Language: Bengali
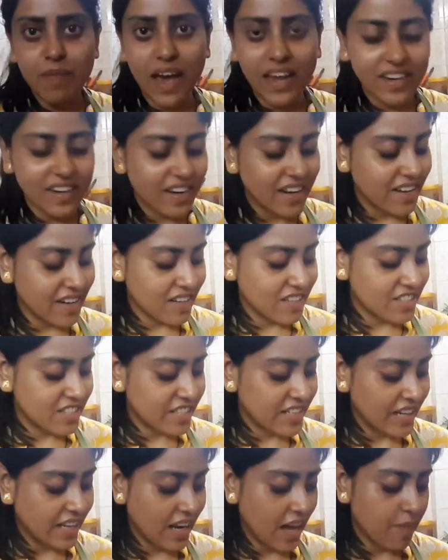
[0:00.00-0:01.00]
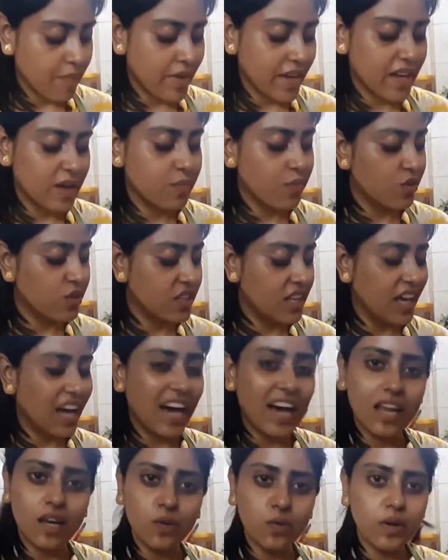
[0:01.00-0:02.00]
ম্যারিনেটেড চিকেন আমি এর মধ্যে
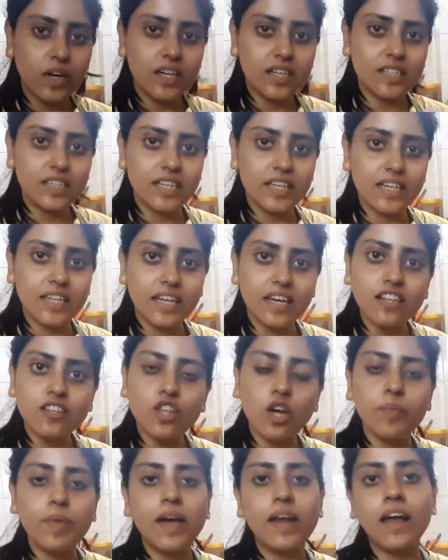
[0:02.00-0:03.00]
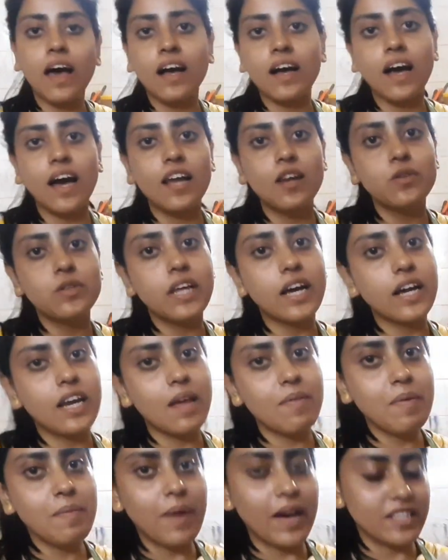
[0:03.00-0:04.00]
আলু আর দিই না তবে রাঙা আলু থাকলে
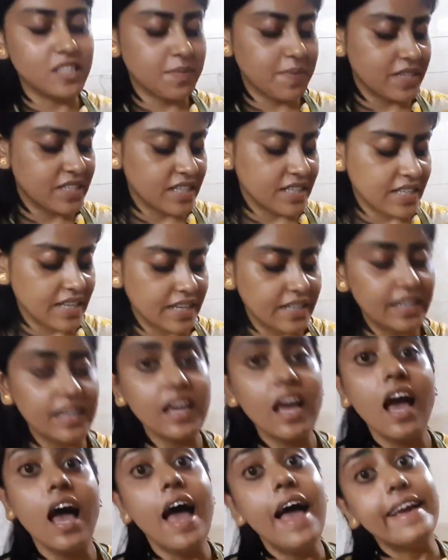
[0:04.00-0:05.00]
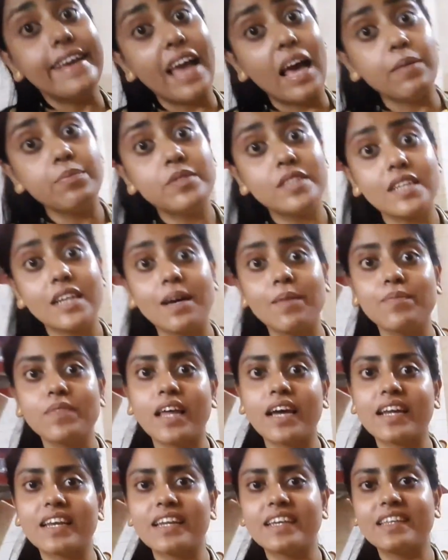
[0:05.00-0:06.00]
আমি মাঝে মাঝে দিয়ে দিই ক্যাপসিকাম
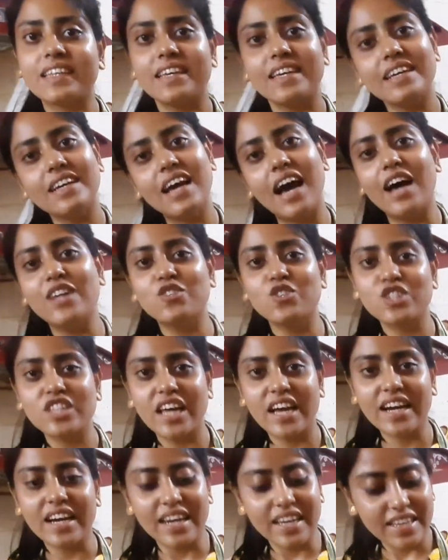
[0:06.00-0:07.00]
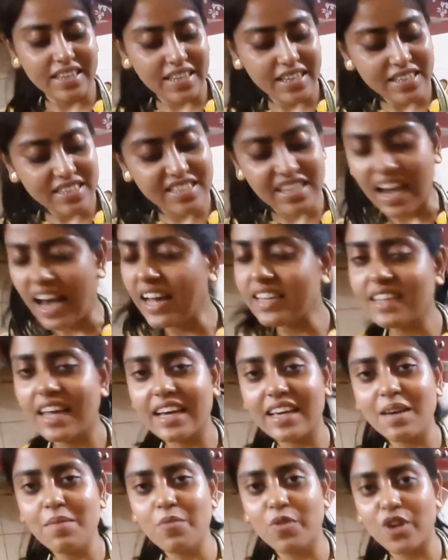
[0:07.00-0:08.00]
থাকলে দিই গাজর থাকলে দিই যা
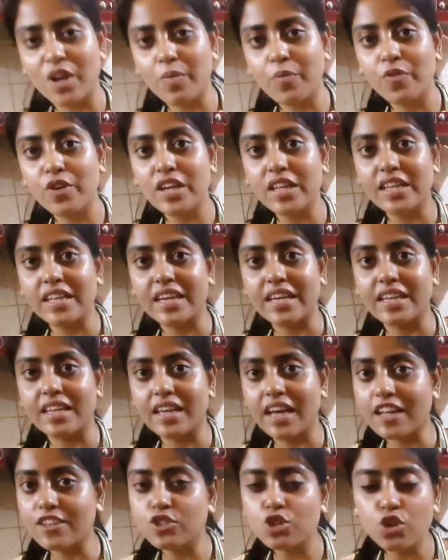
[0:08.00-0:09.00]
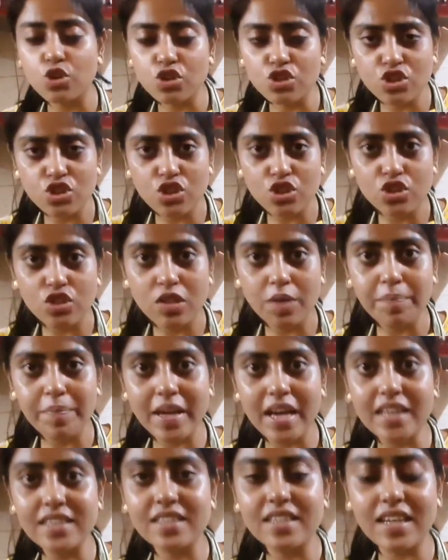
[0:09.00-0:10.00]
থাকে মোটামুটি দিয়ে দিই আর ছোটো ছোটো যদি
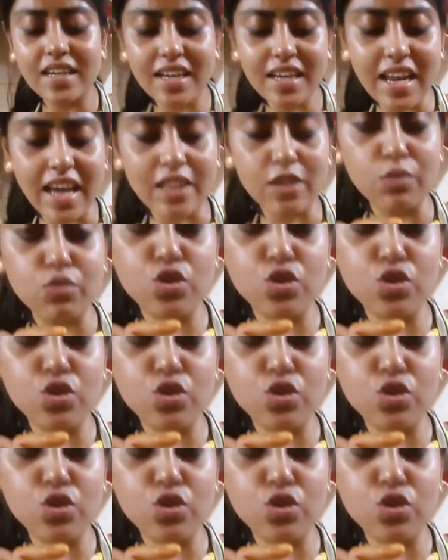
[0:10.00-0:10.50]
পেঁয়াজ থাকে না একদম